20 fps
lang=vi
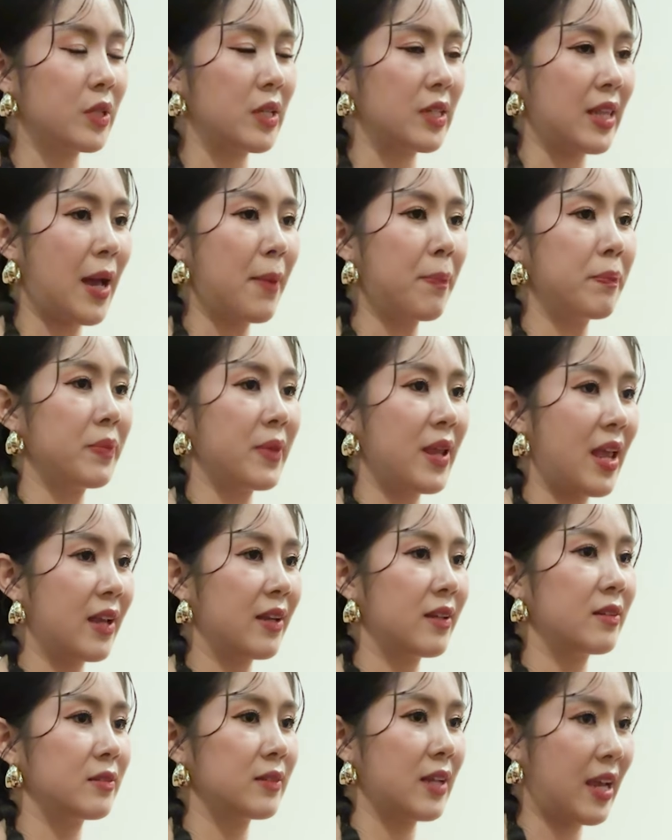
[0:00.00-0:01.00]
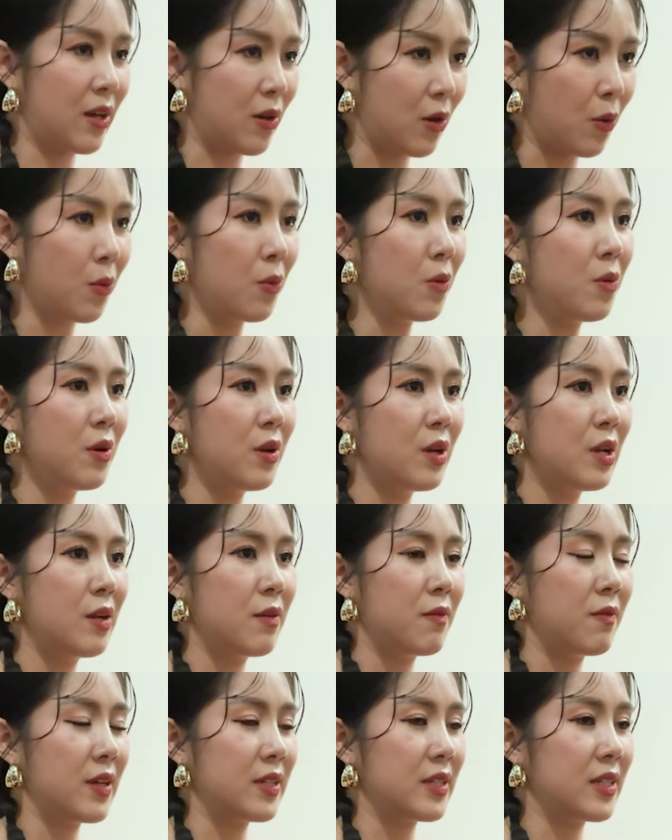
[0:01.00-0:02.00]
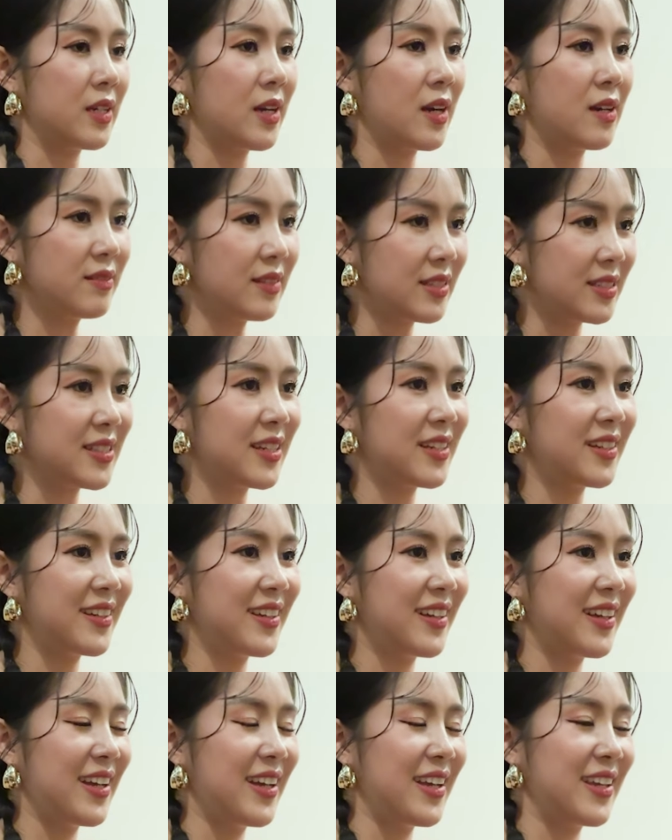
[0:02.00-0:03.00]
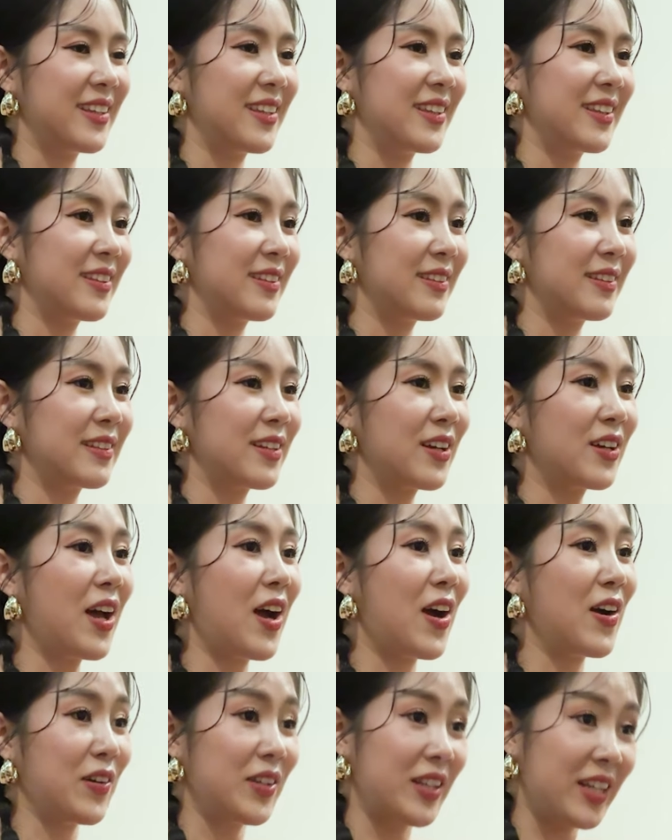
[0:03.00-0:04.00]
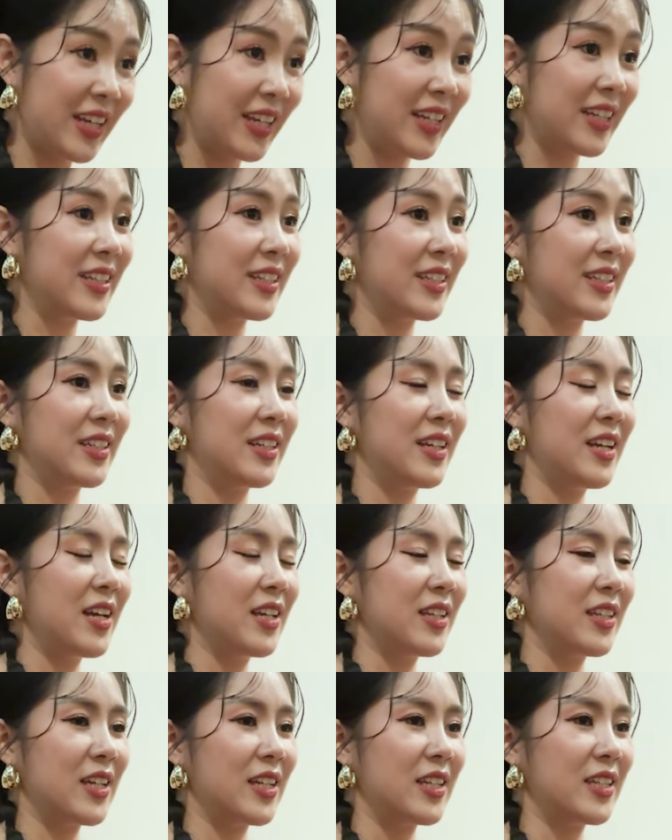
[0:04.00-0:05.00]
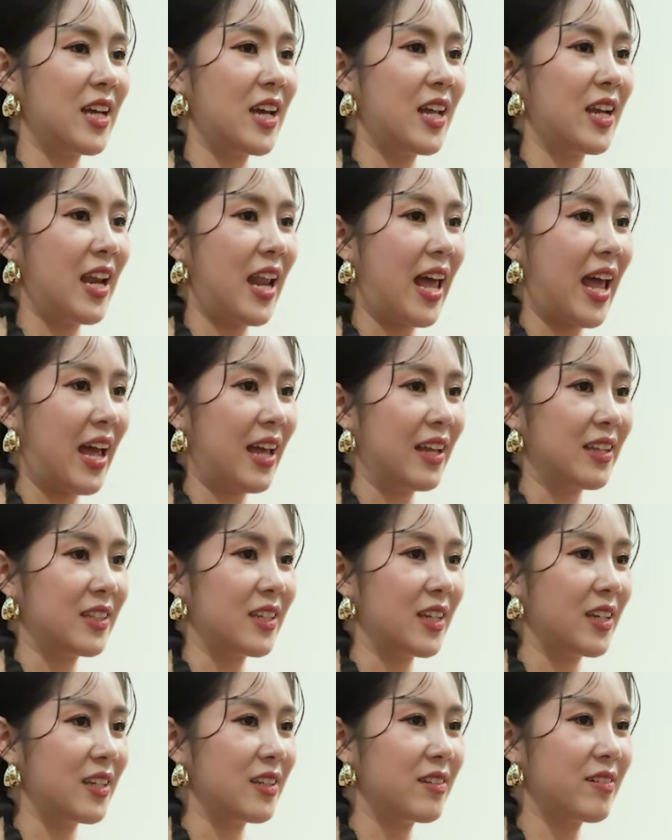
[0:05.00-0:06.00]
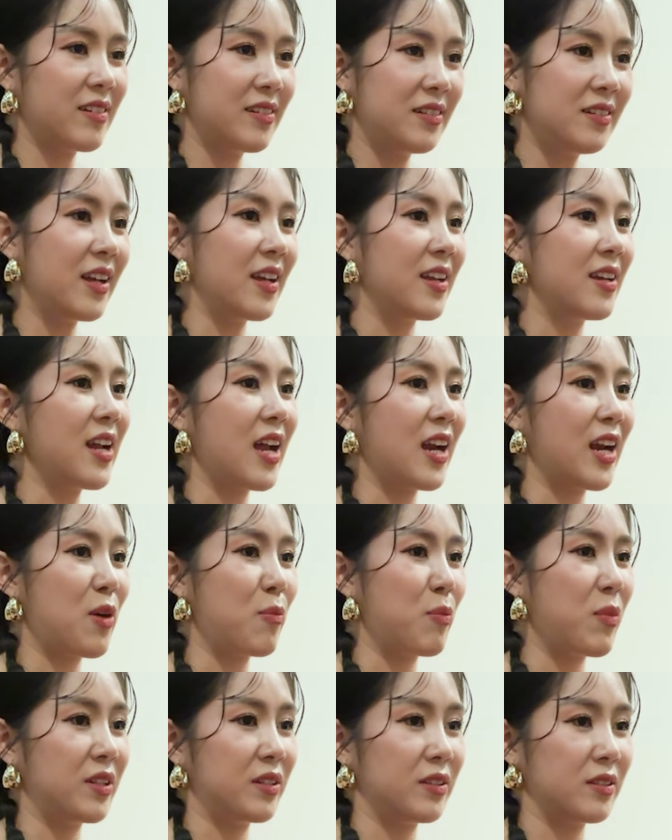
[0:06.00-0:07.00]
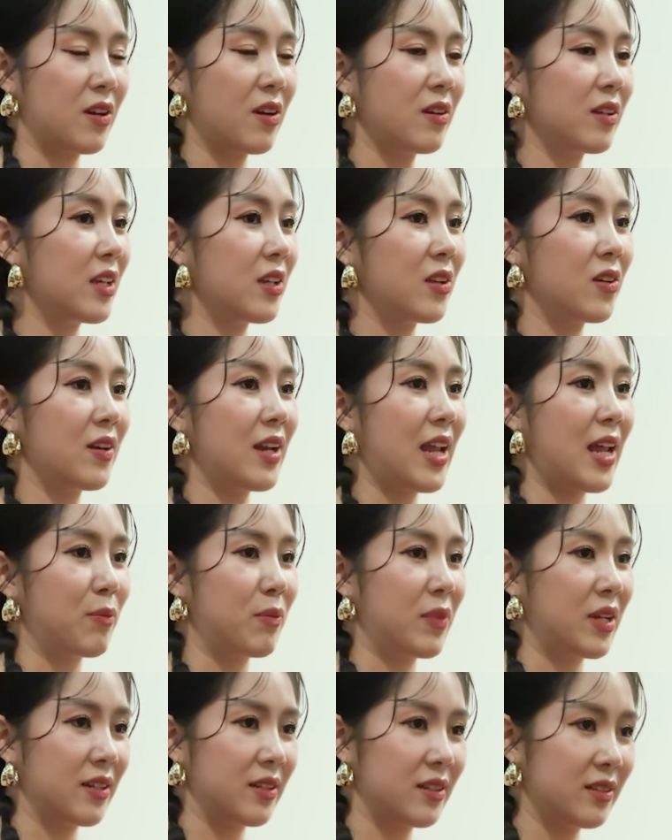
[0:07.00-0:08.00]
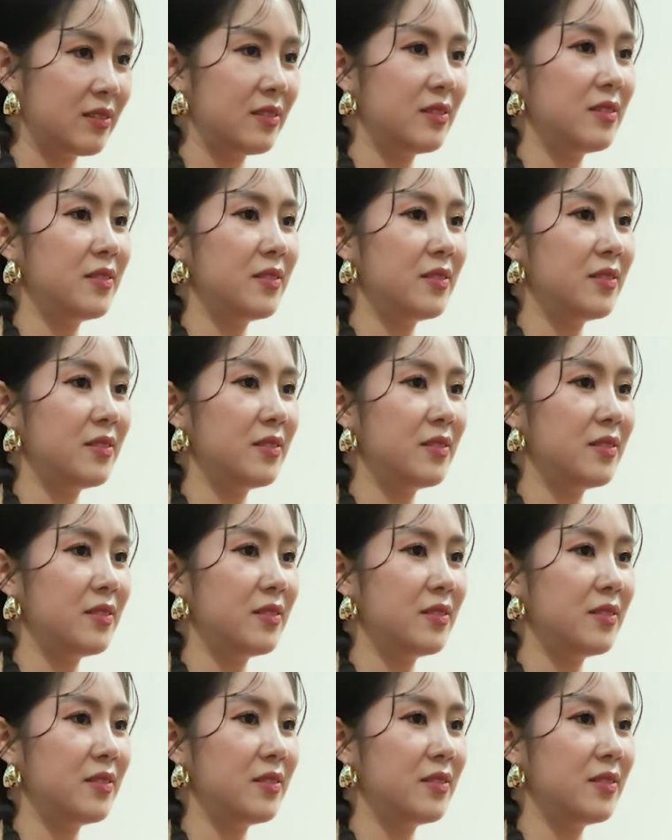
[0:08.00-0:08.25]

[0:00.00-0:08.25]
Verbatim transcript: chị thắp nhang đầy đủ và chị khấn chị xin ừ, có thờ có thiên cho nên là chị cứ nghĩ rằng là mình có kiên có lành mình cứ